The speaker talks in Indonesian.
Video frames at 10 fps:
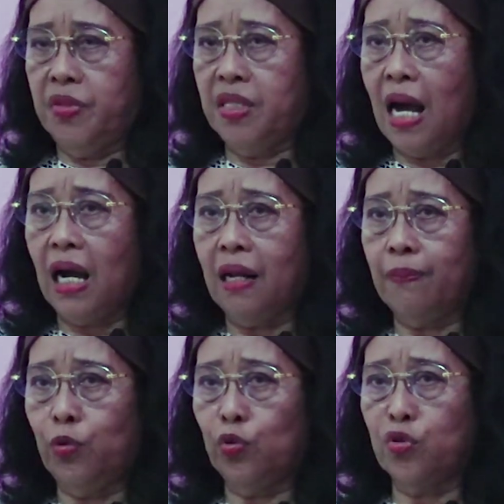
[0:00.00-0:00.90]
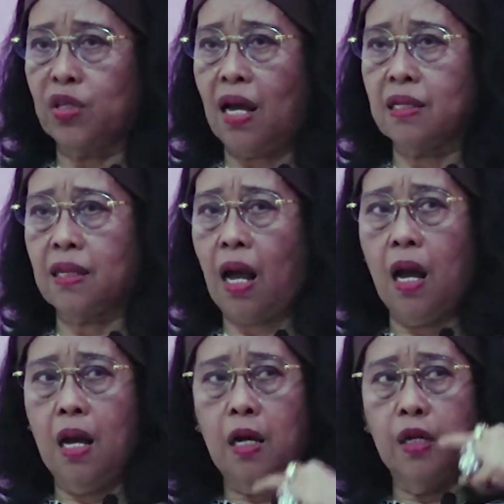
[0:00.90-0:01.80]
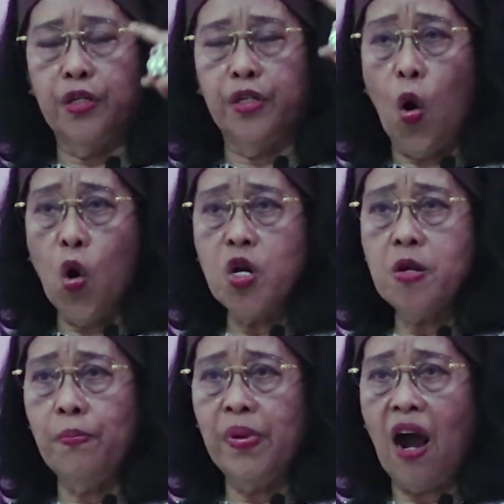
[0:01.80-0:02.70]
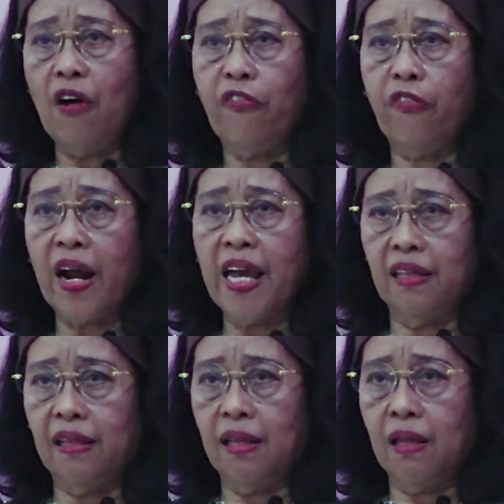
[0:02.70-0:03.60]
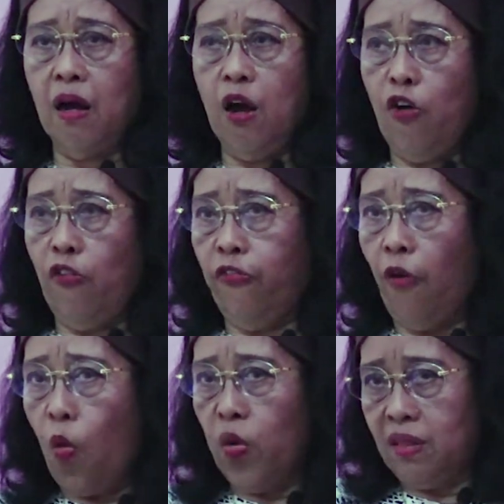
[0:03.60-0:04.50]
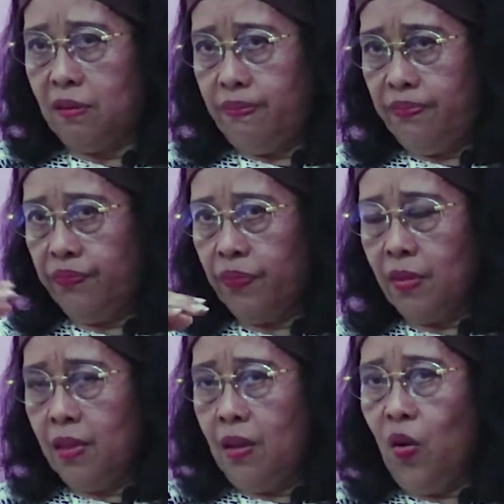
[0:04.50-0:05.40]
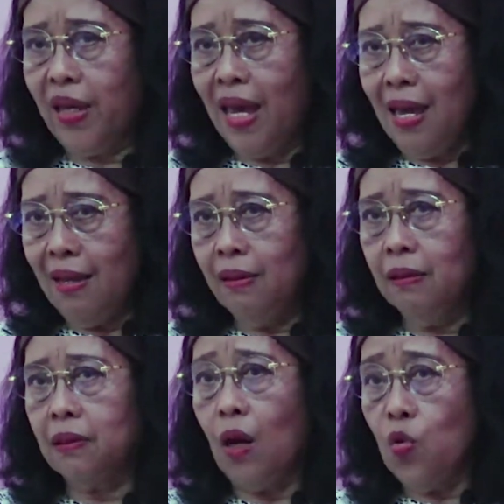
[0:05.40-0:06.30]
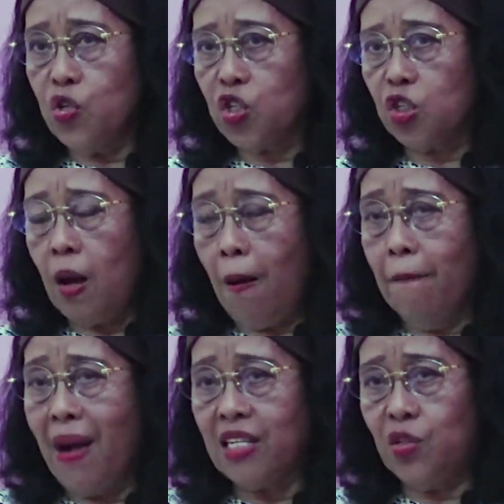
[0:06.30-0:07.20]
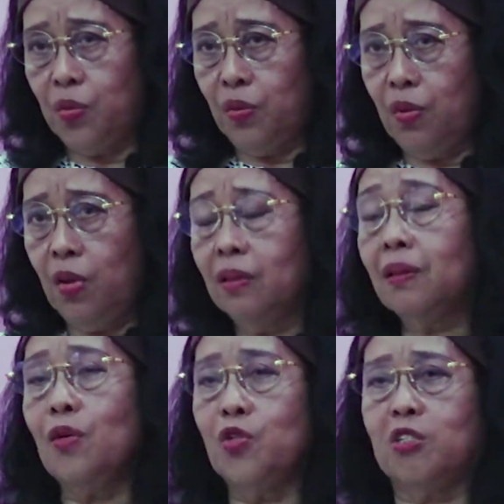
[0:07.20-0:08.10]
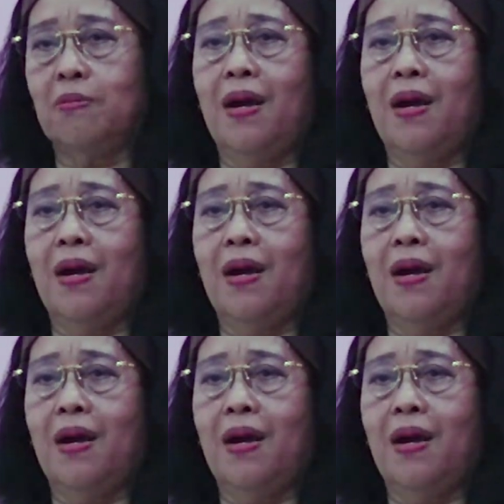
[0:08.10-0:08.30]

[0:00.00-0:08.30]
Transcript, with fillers: jangan putus asa. Don't be afraid. Forward. Oke? Okay? Terus maju. Terus